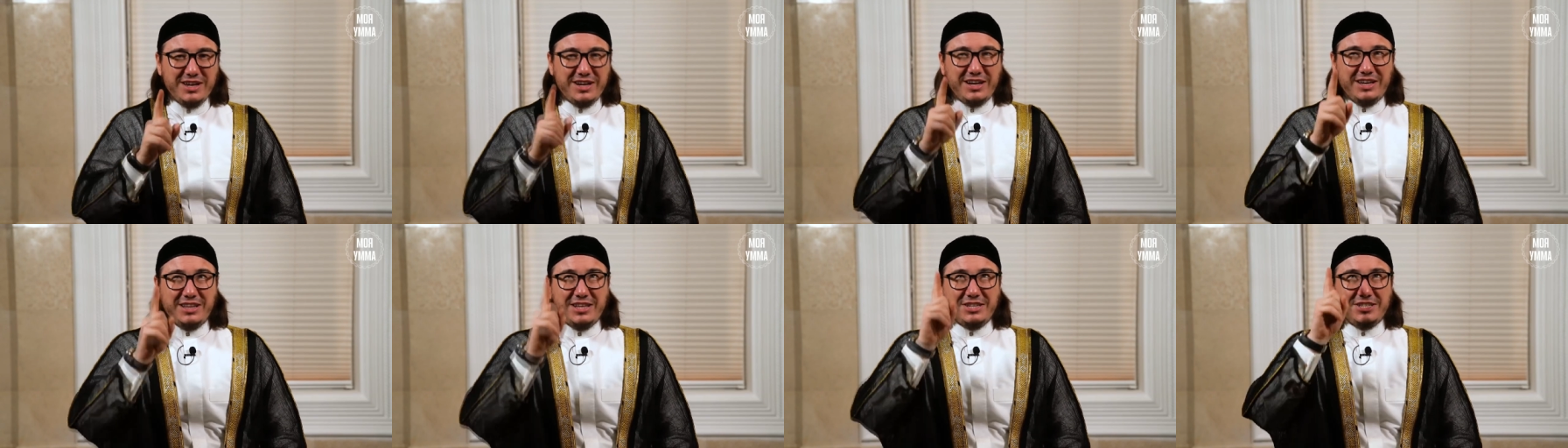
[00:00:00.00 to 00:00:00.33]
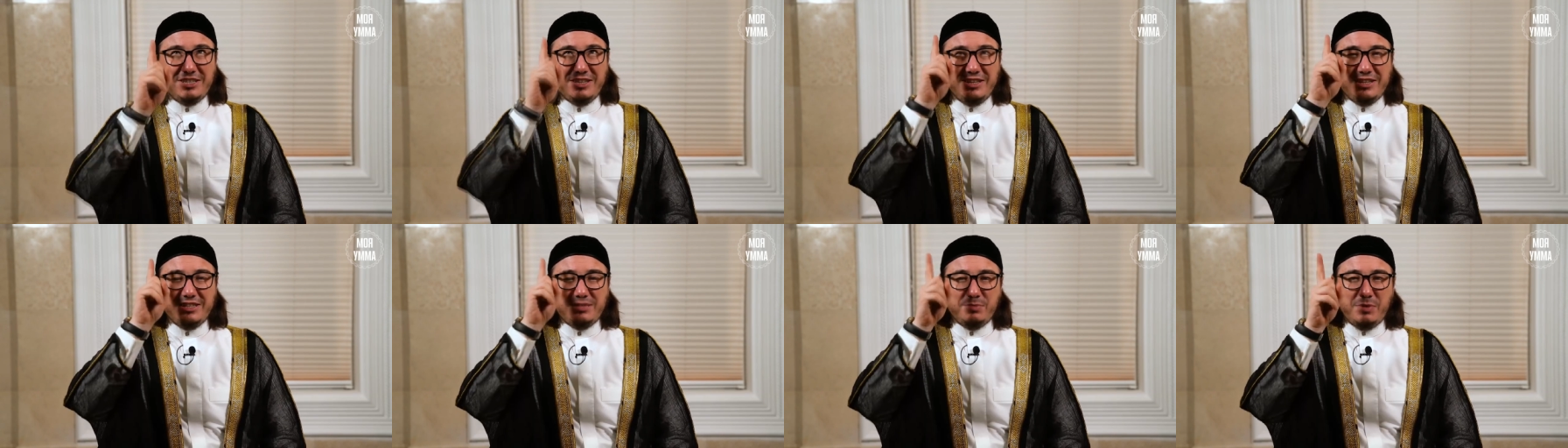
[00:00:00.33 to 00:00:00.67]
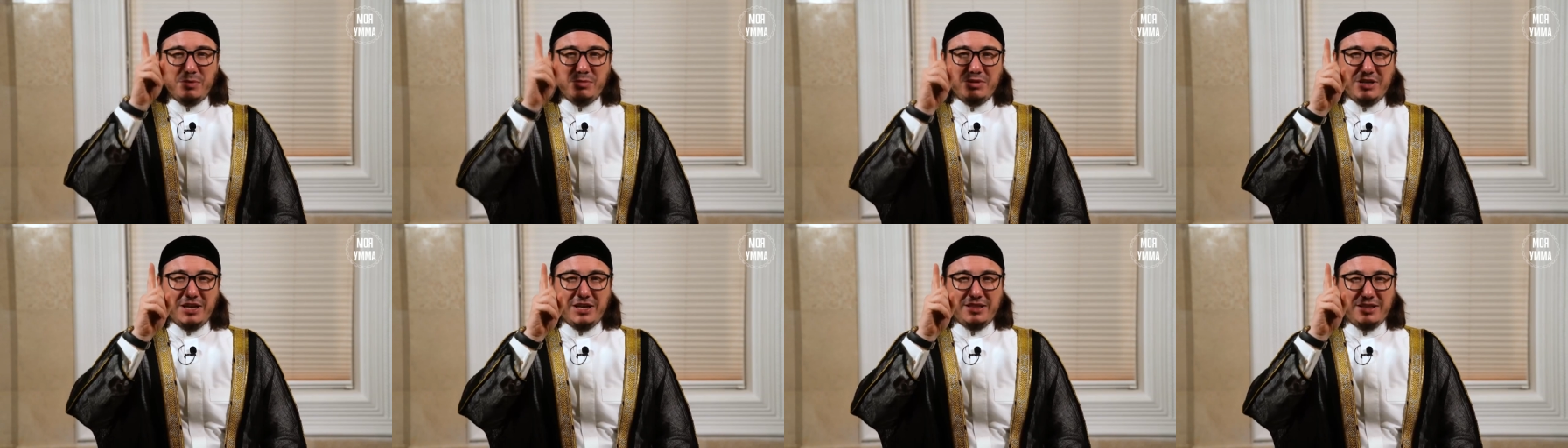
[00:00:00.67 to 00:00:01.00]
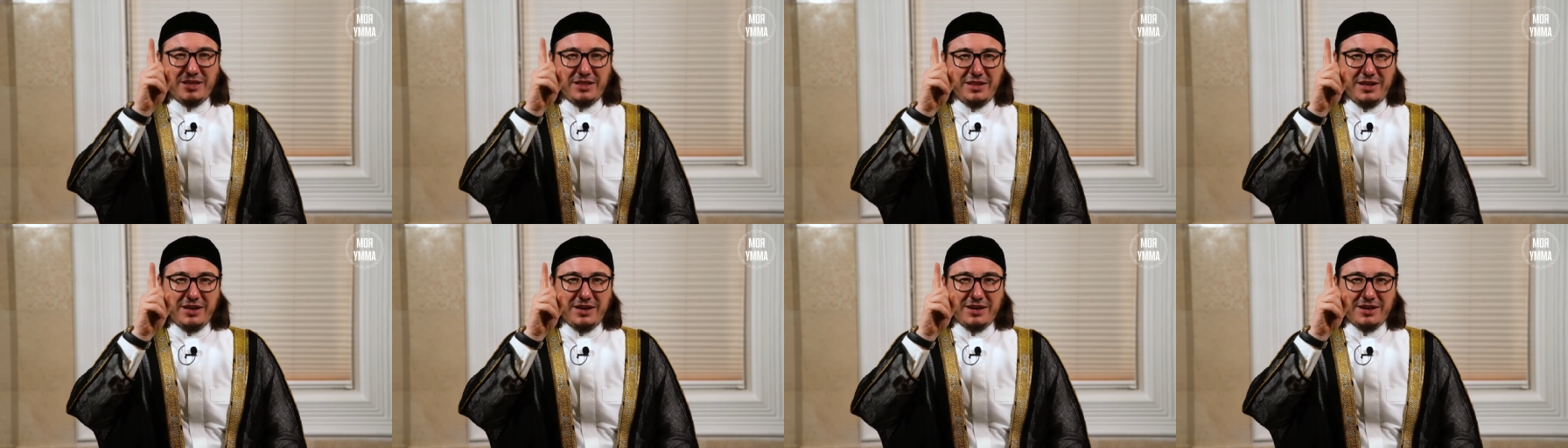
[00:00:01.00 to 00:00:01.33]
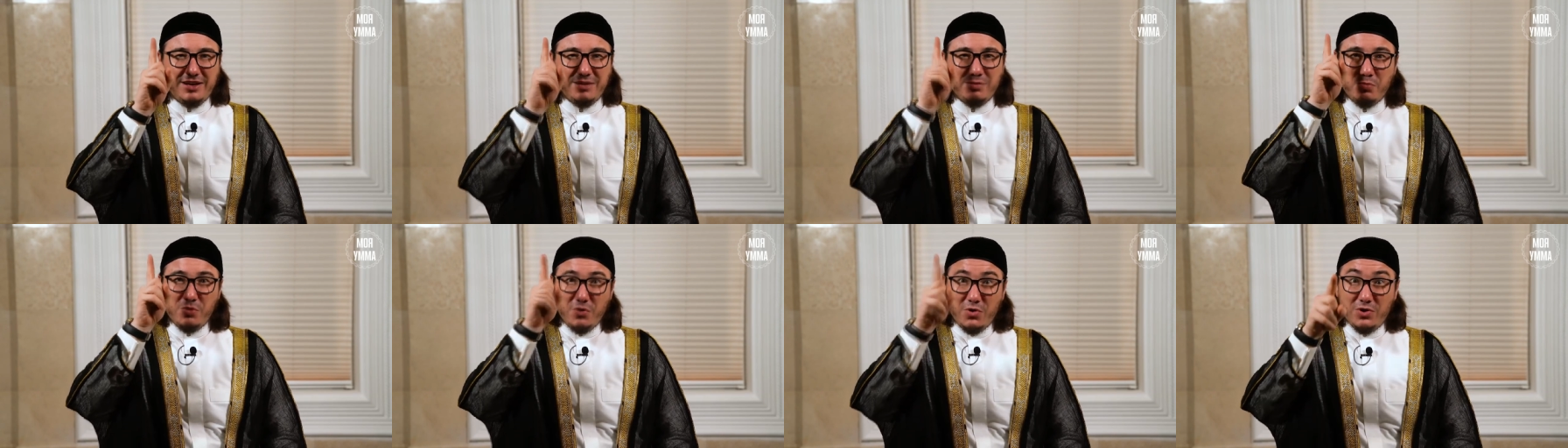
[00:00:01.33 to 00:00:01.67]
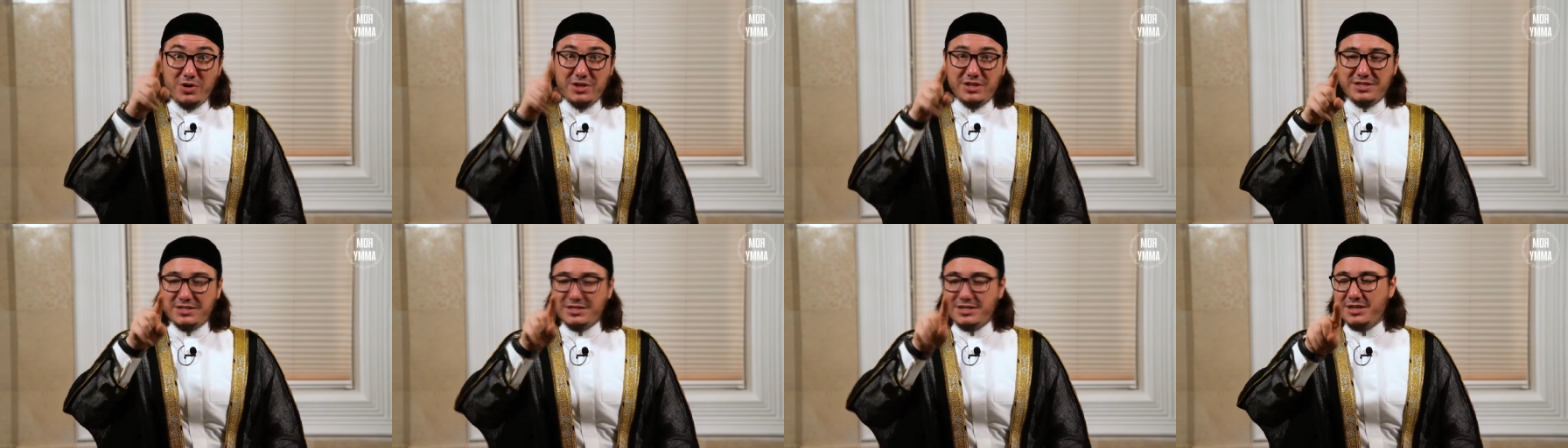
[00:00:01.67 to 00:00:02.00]
Когда человек вспоминает Аллаха,
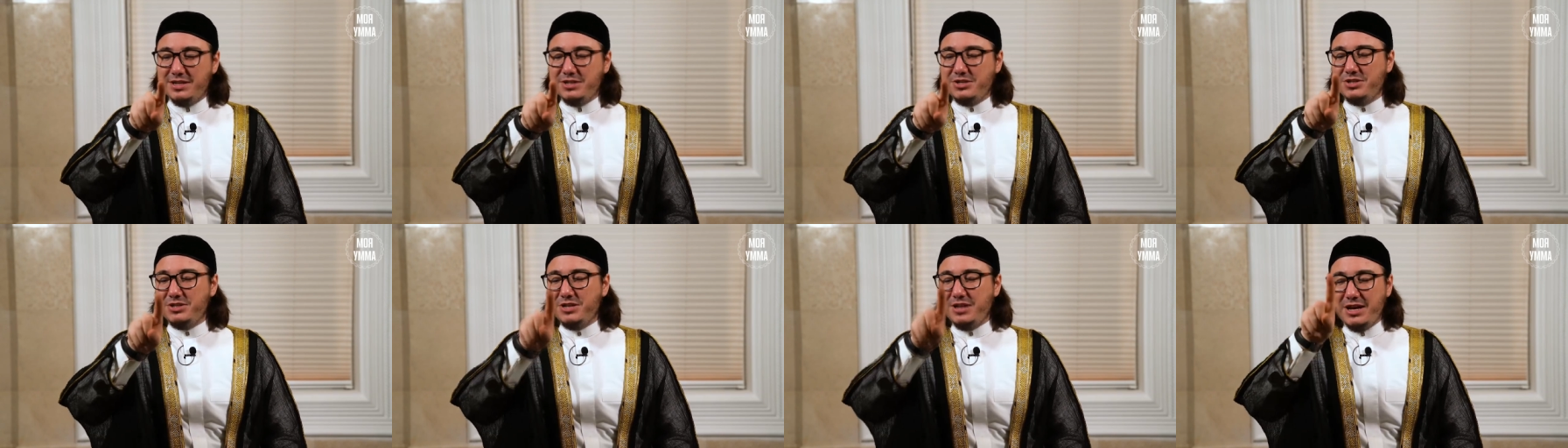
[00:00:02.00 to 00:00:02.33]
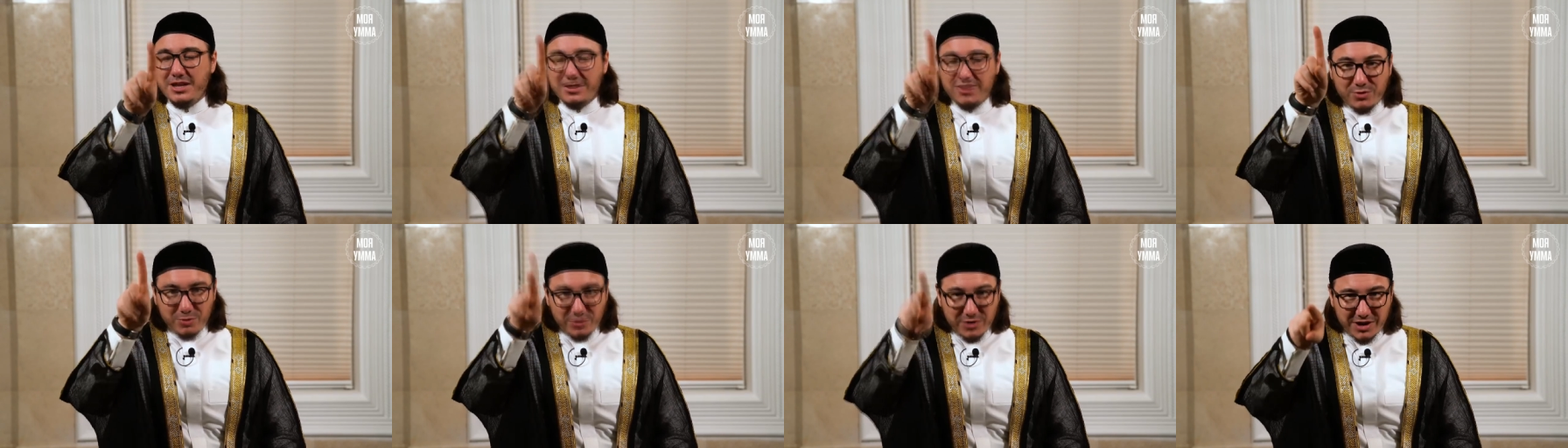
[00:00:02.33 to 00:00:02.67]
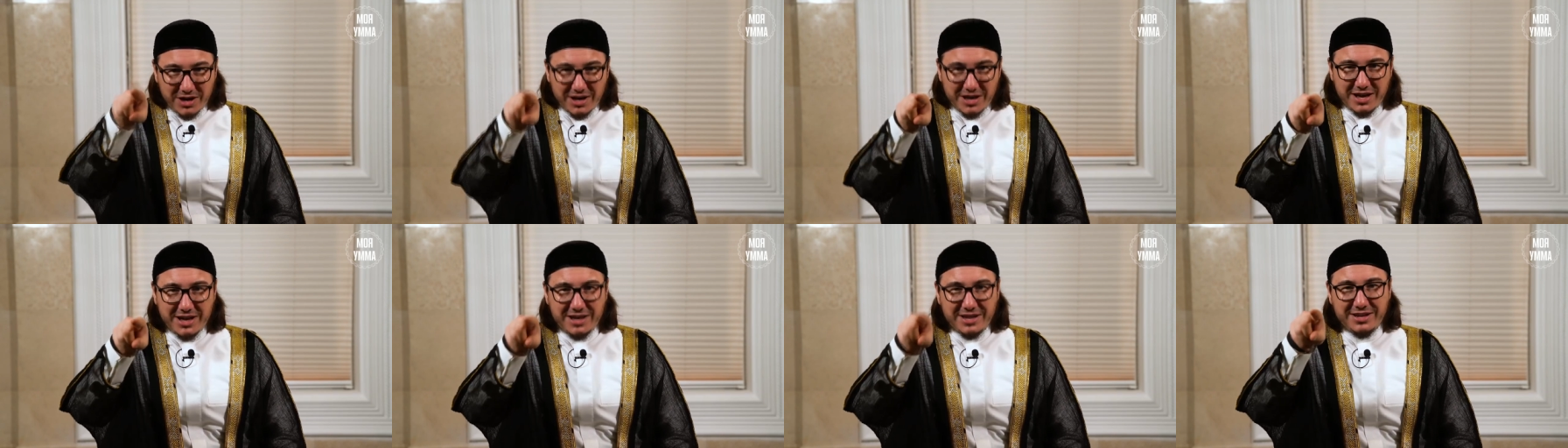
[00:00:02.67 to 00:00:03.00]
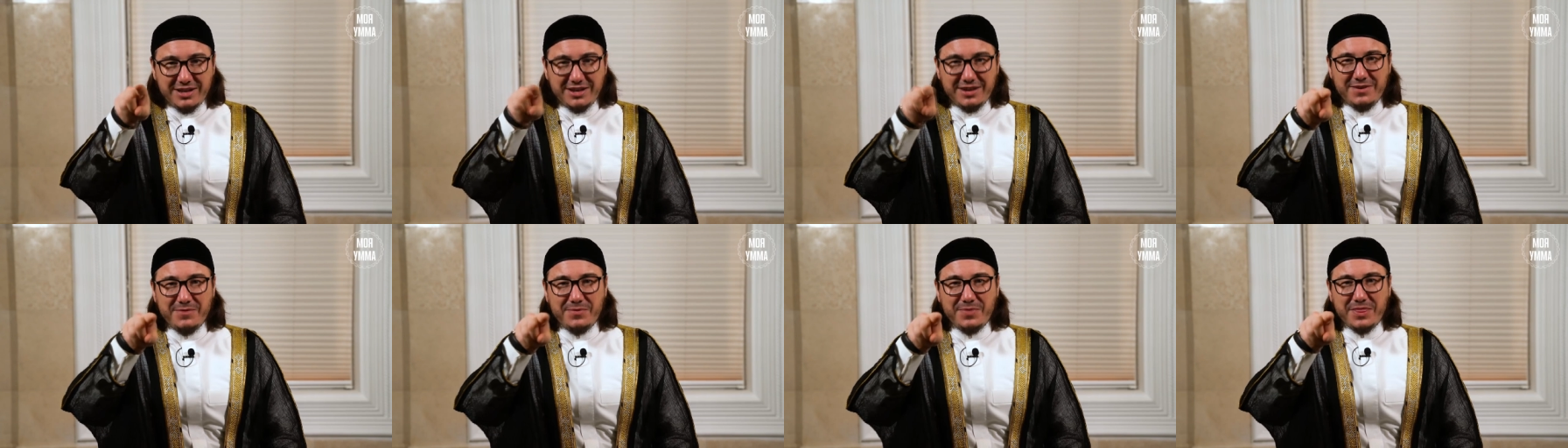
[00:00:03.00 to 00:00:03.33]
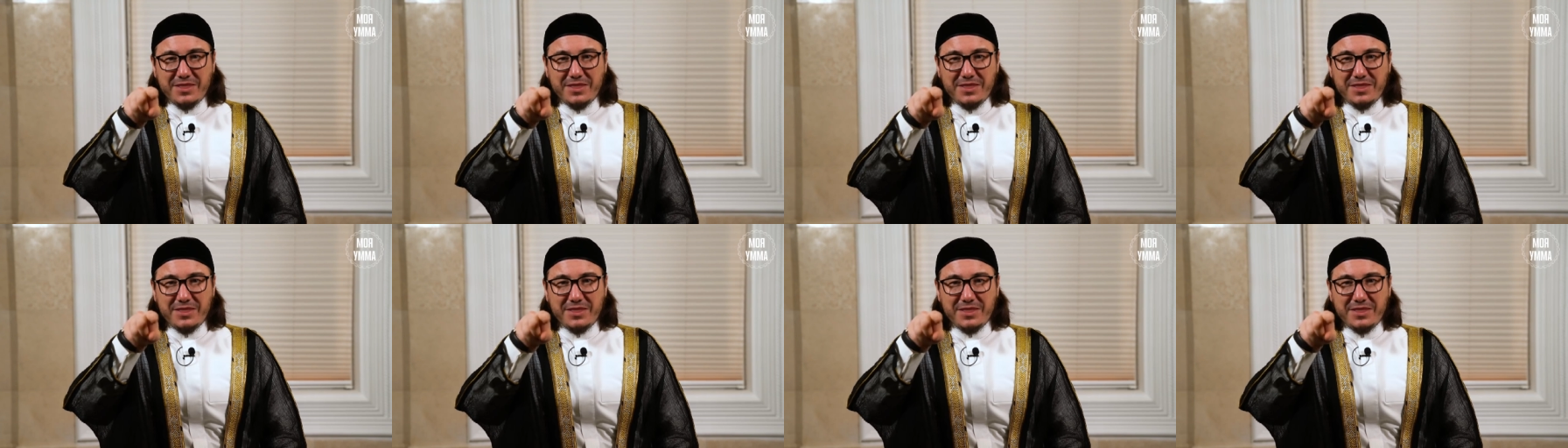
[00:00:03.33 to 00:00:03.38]
молится, читает Коран,